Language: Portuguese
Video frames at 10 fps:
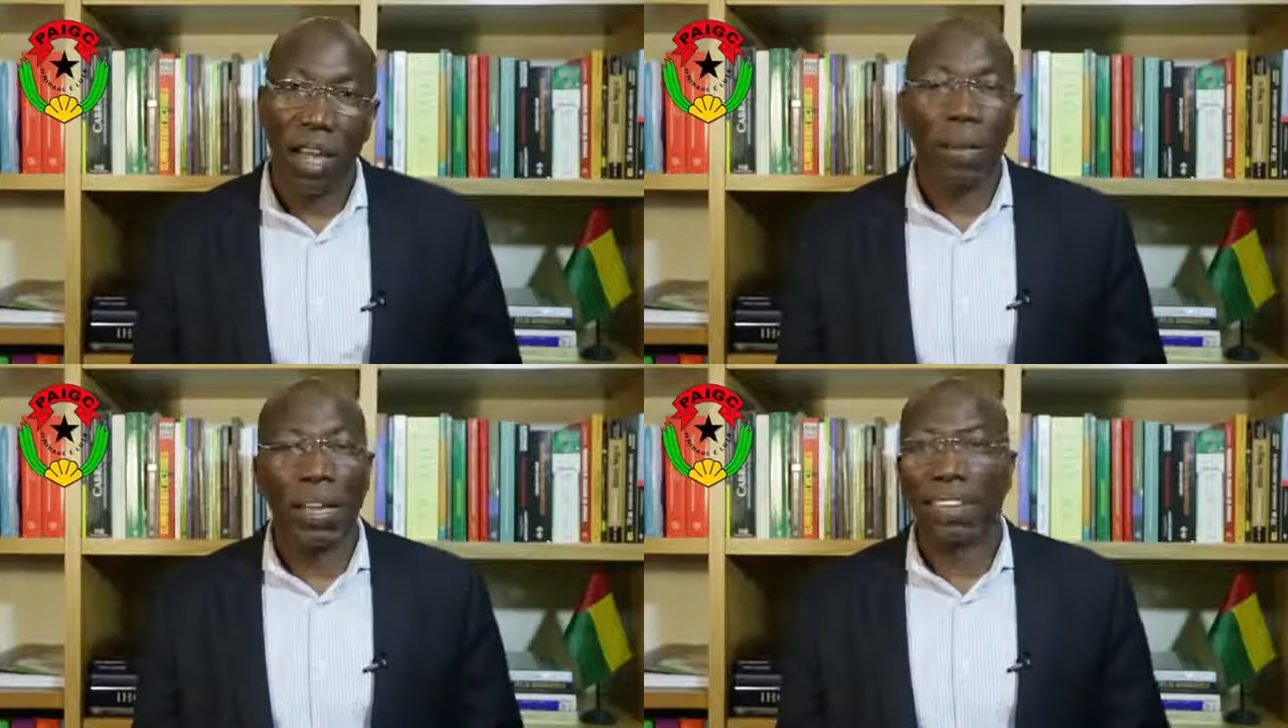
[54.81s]

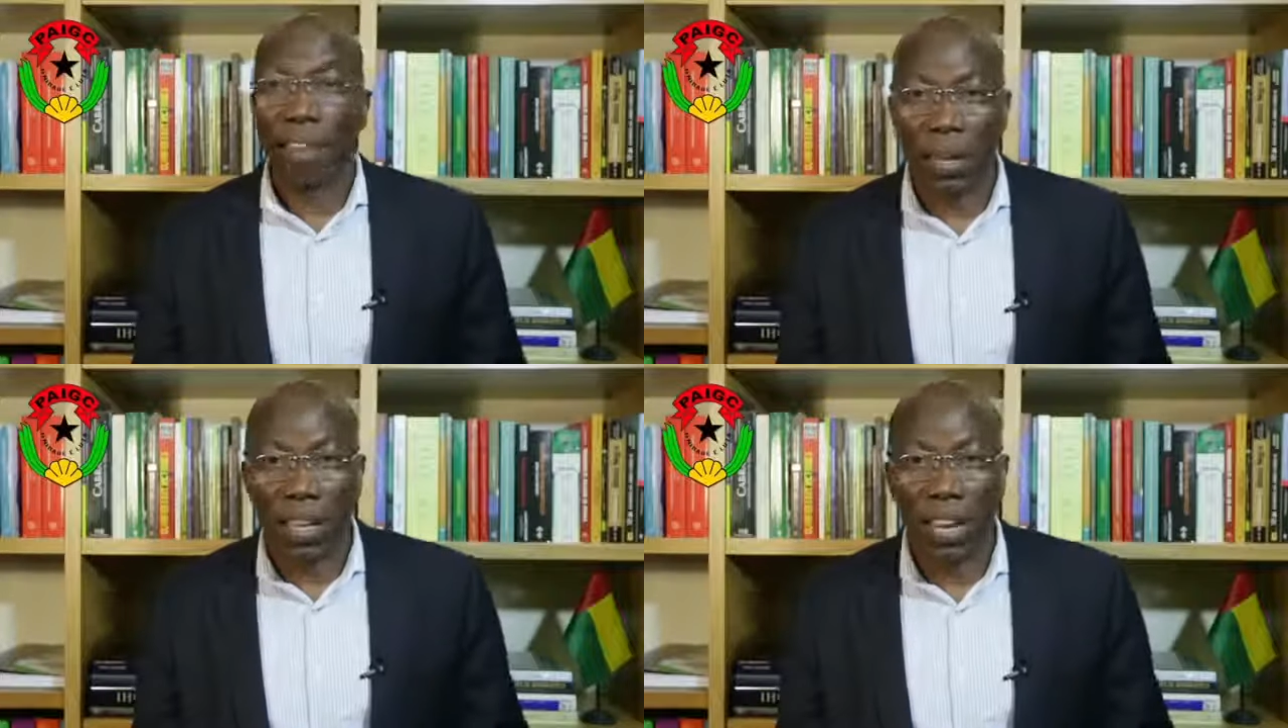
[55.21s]
a minha
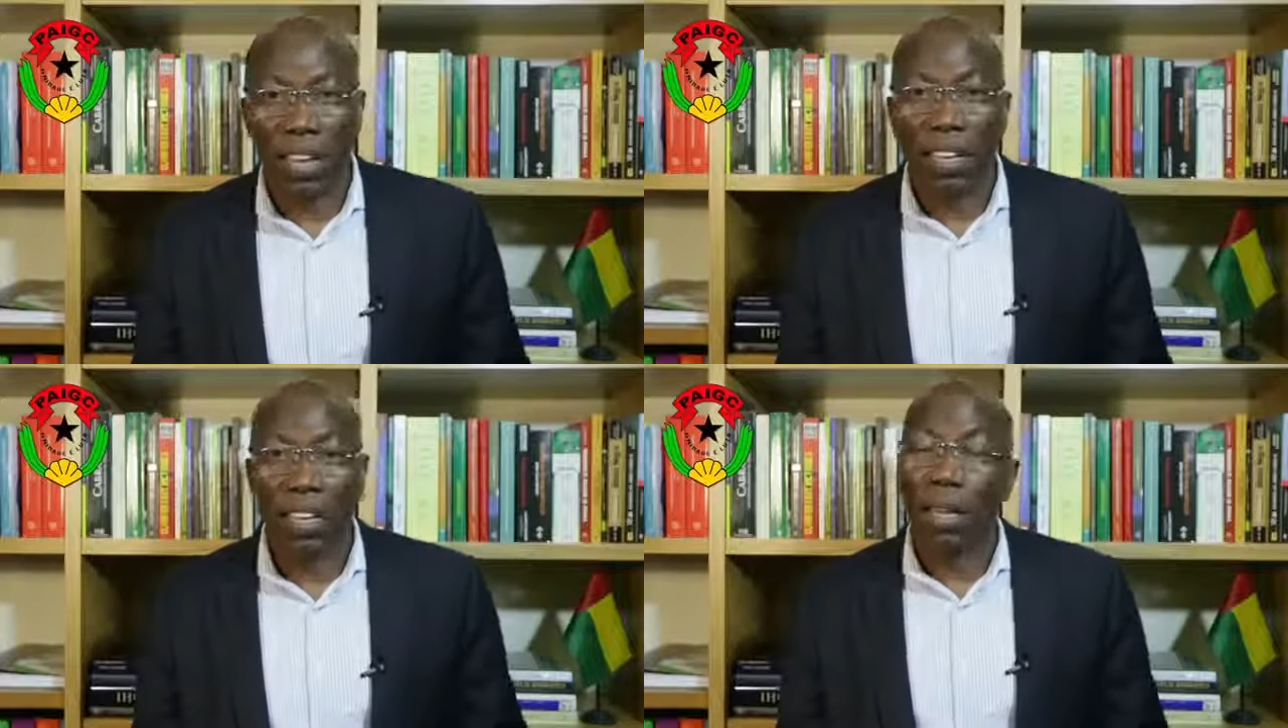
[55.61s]
escreve
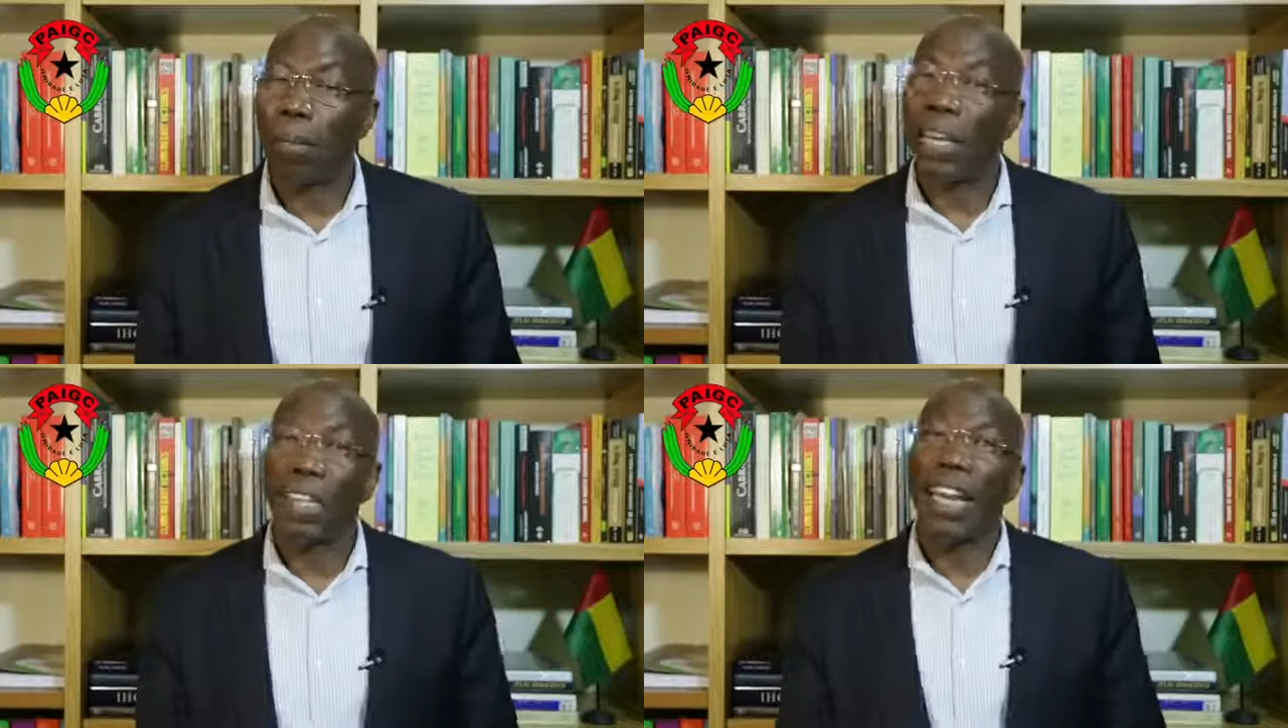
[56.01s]
aquilo, e a
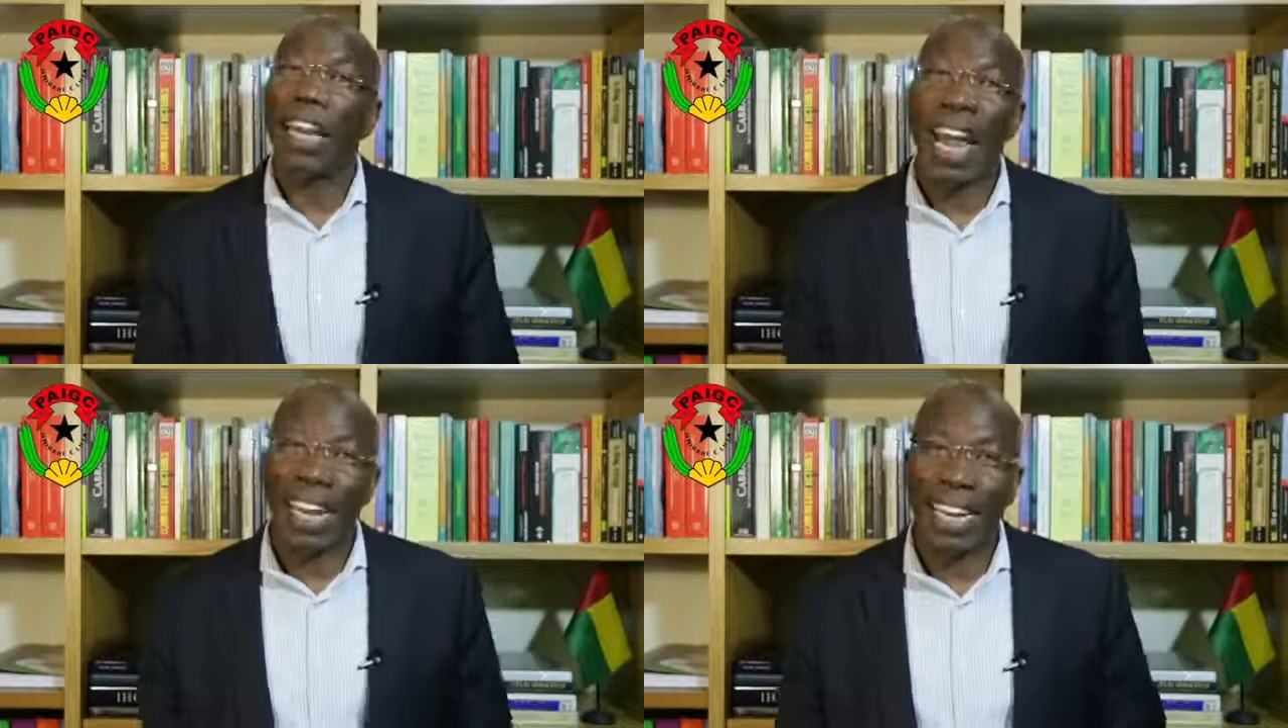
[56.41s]
minha tem
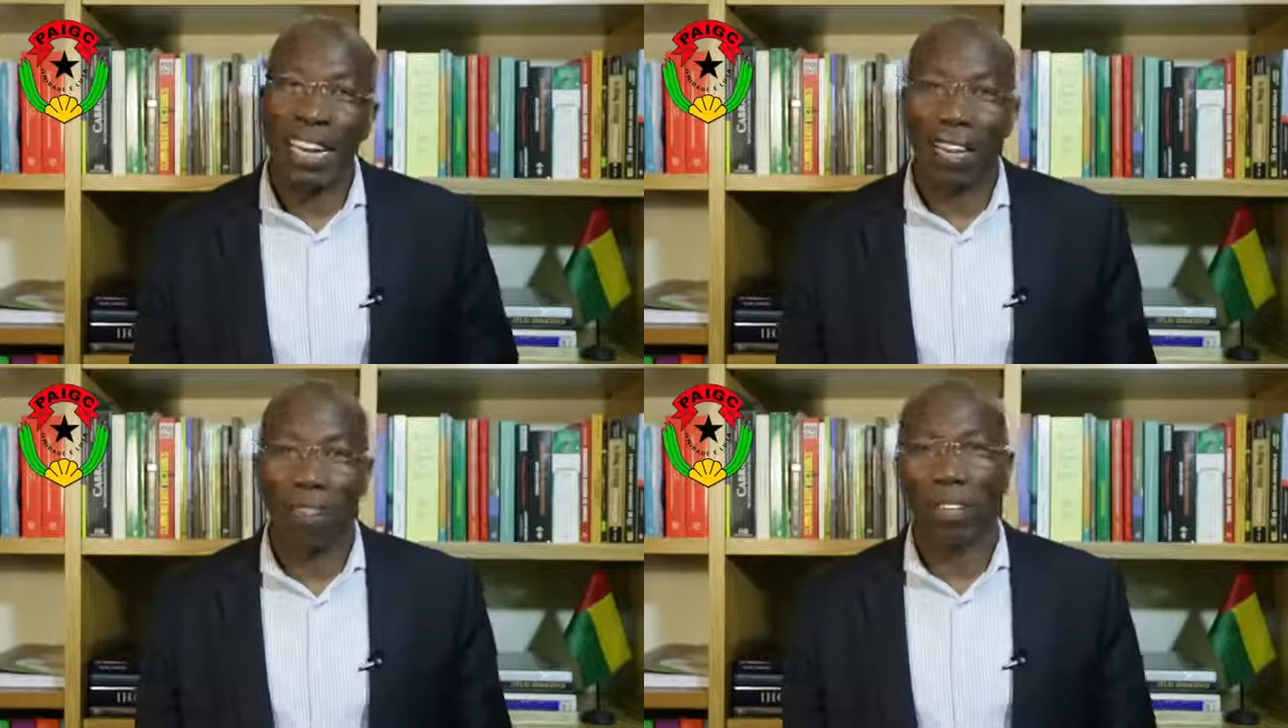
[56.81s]

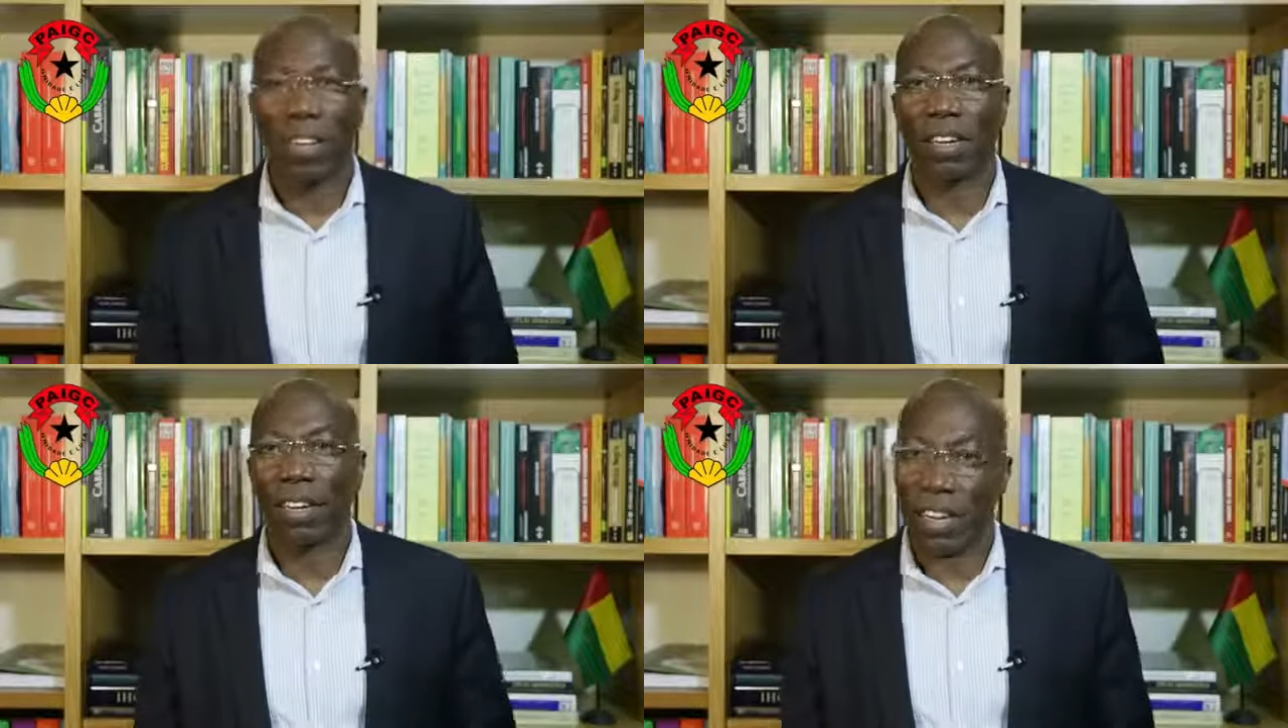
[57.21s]
nada a
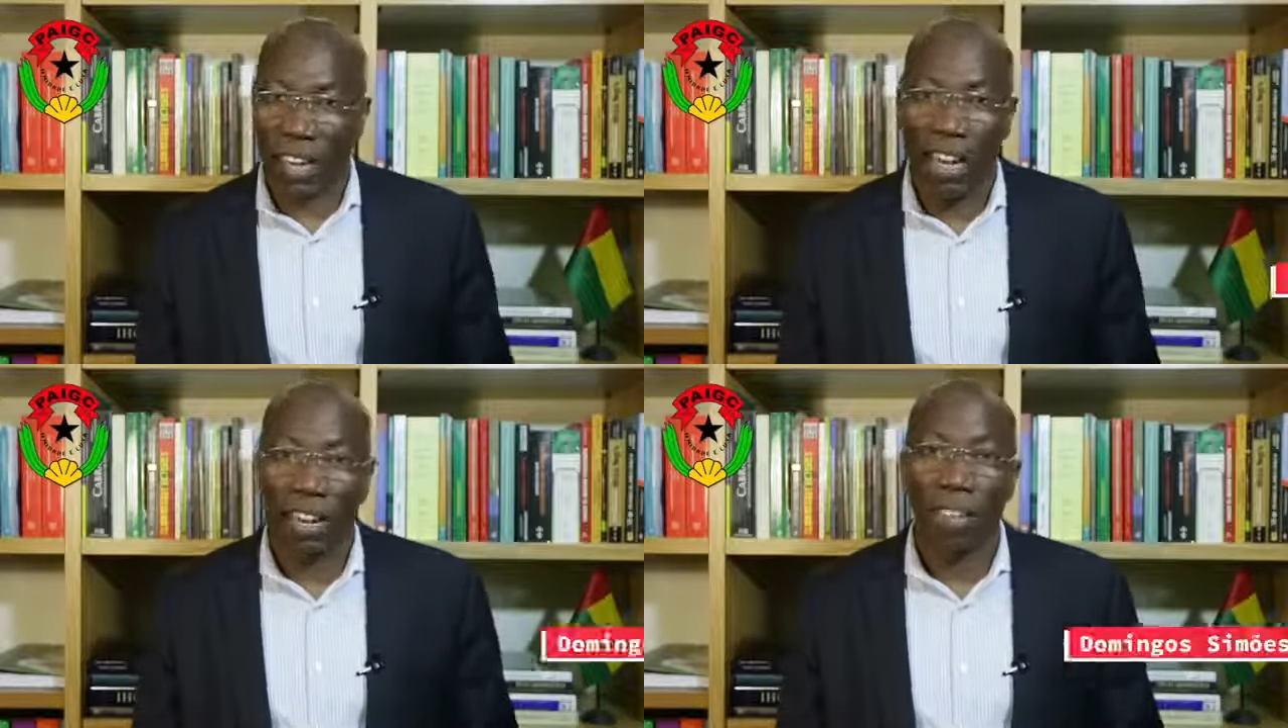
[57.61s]
ver com
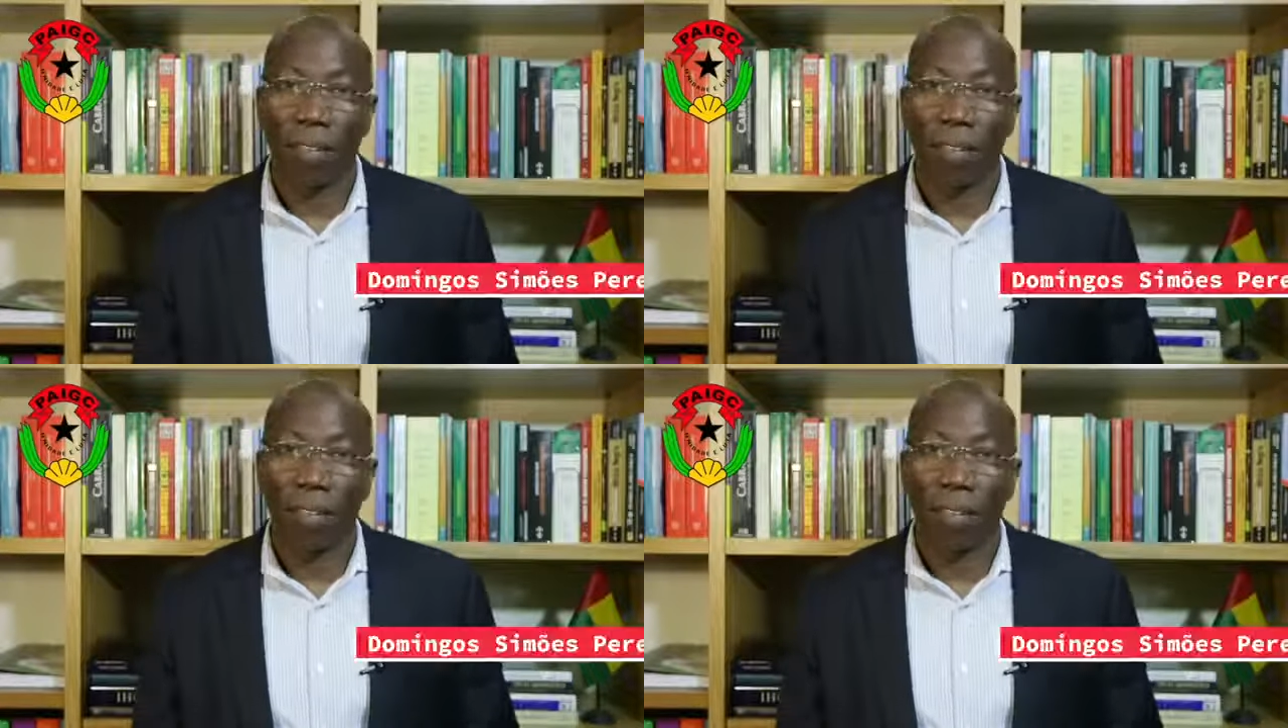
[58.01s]
aquilo.